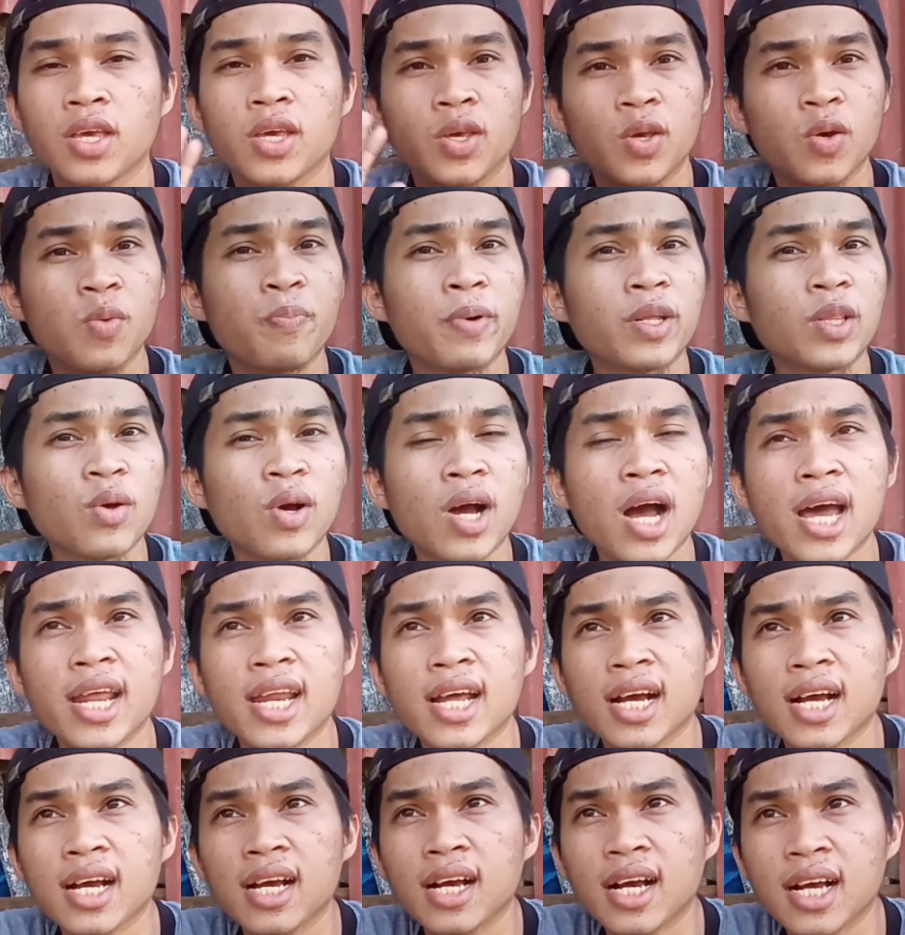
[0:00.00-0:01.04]
yung patuka
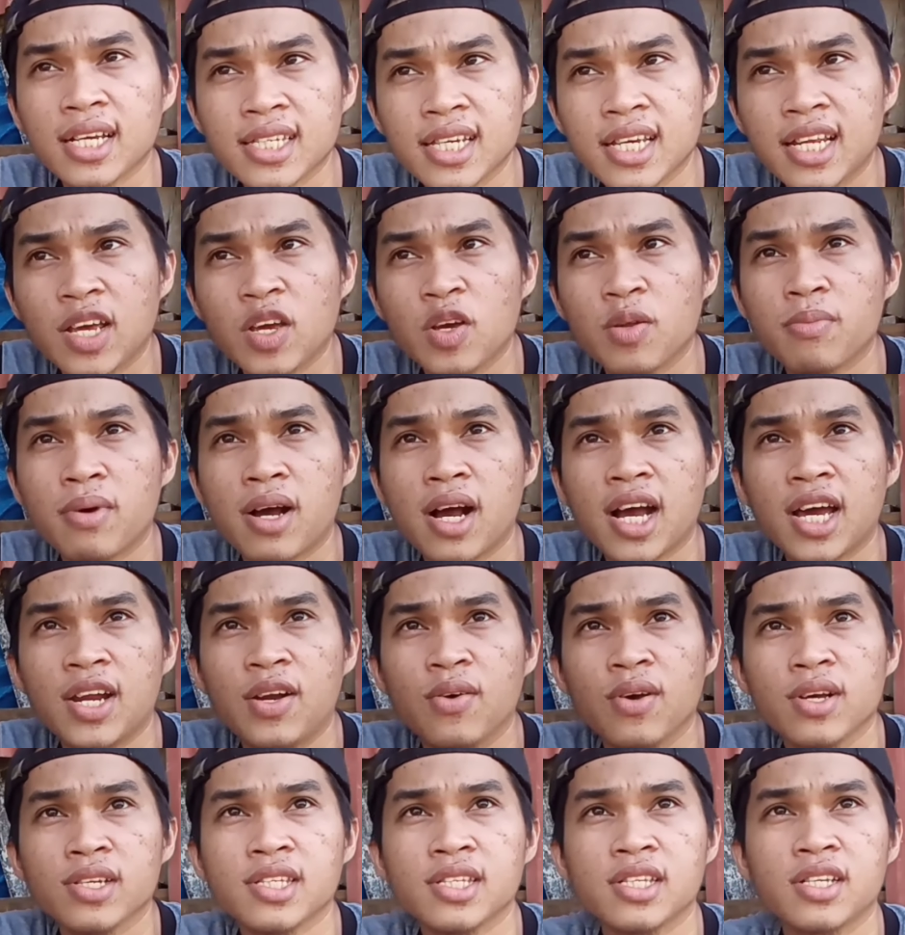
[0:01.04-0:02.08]
na kasi na yun mga
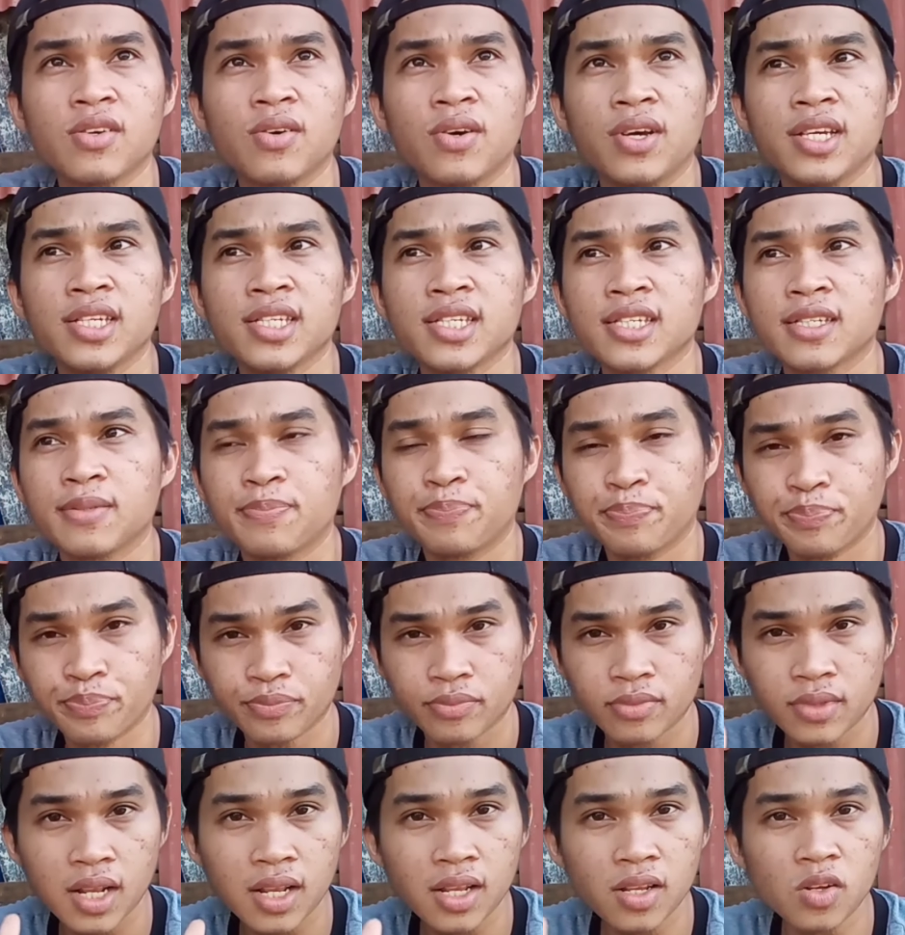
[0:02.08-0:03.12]
kanongkis no is
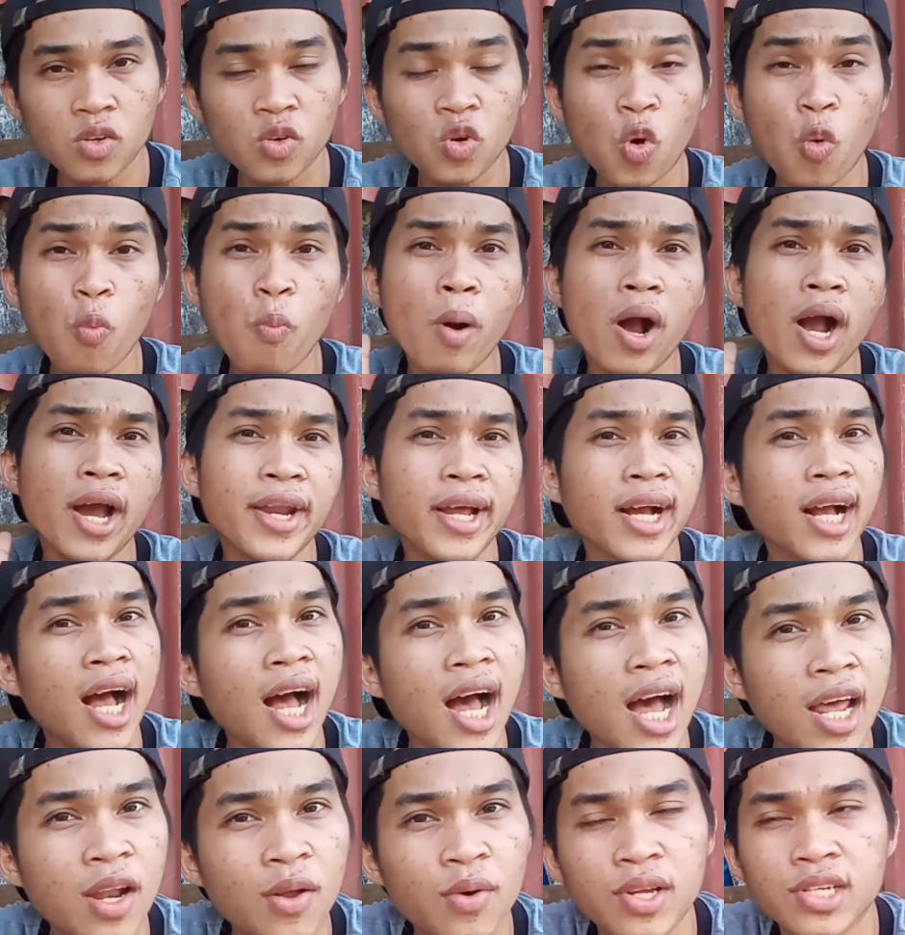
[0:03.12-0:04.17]
kumbaga
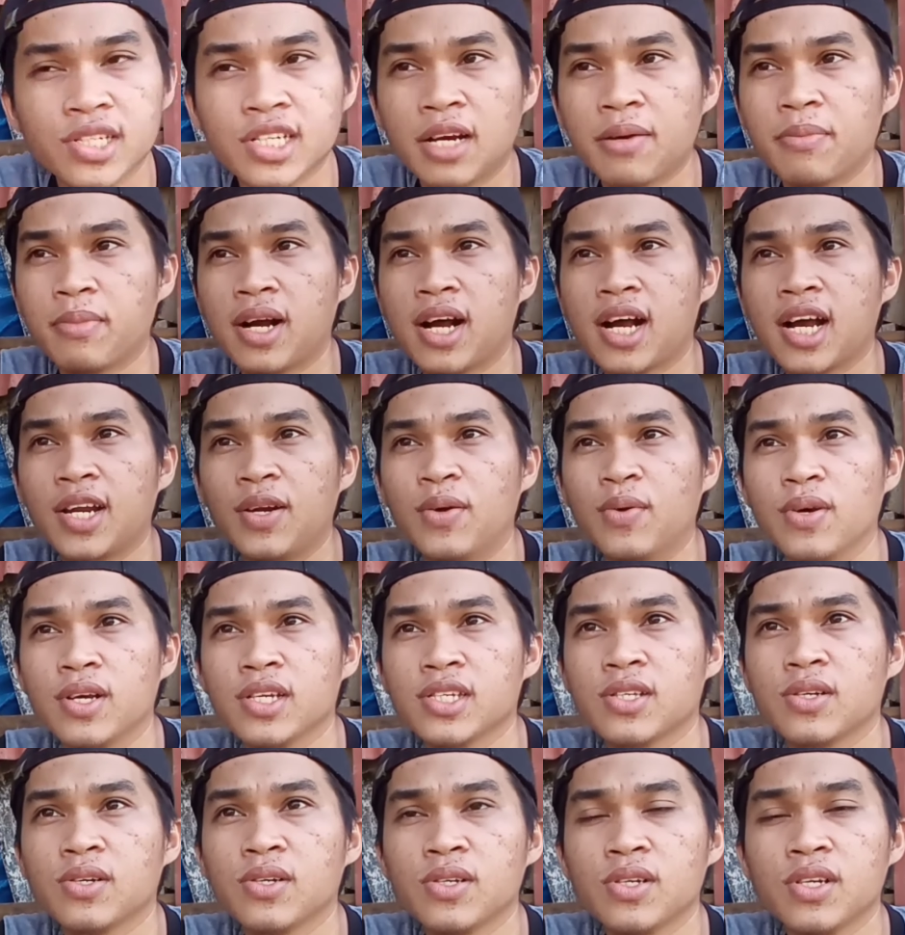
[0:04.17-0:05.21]
nakahalo na siya mga
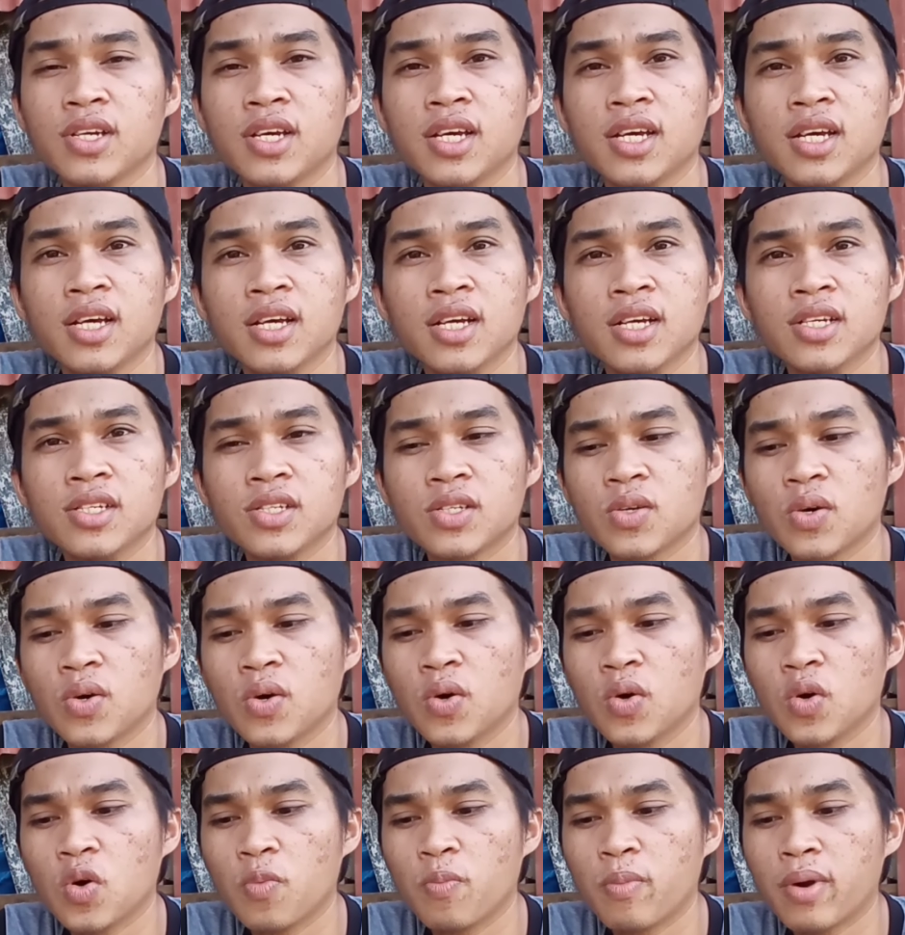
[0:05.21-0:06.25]
kanugis no
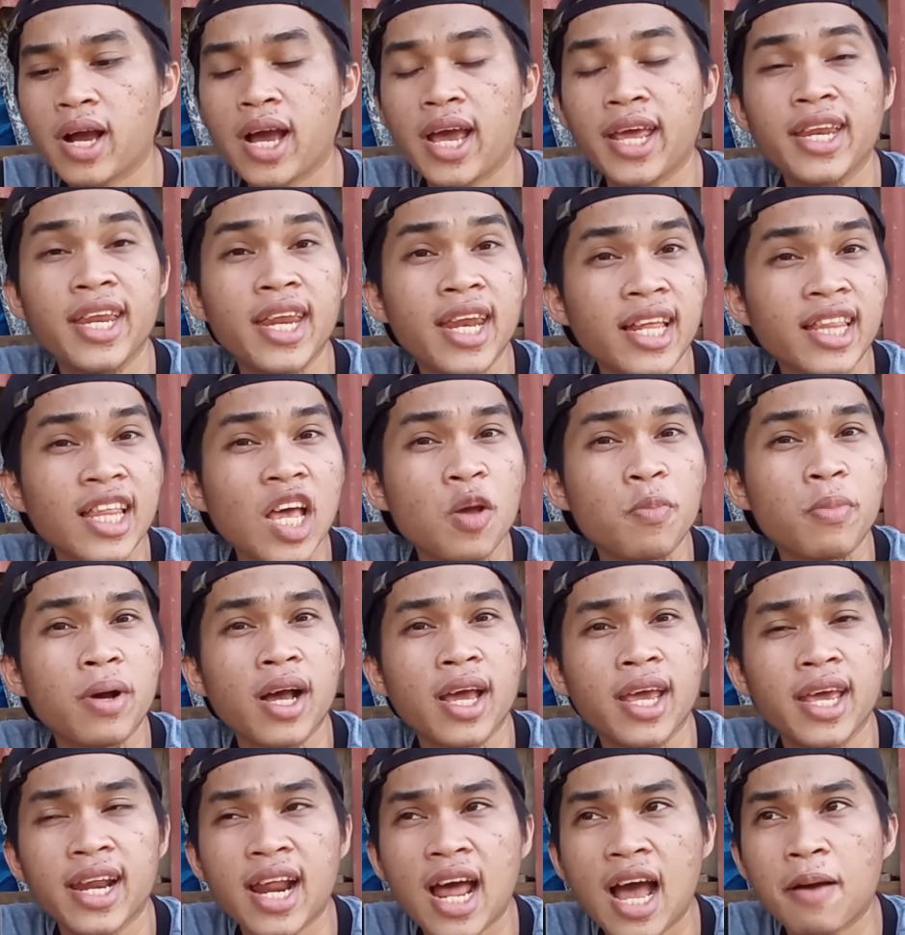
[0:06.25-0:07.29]
So, kumbaga, hindi na tayo
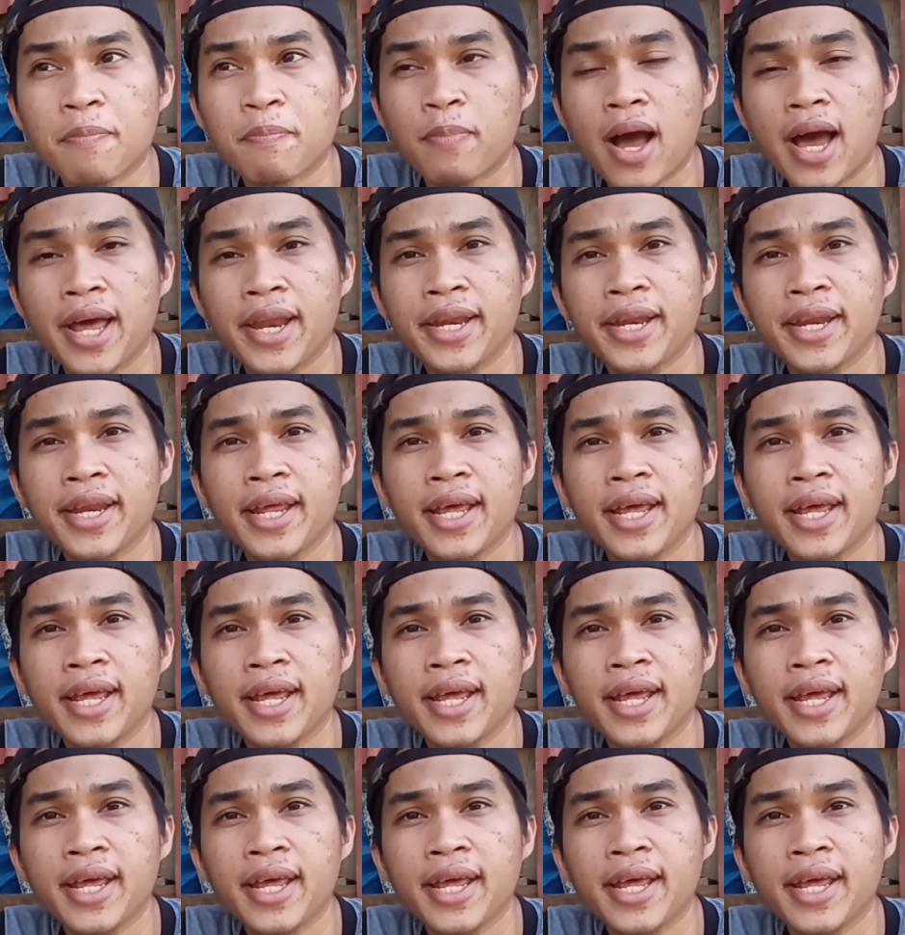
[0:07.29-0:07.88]
mahirapan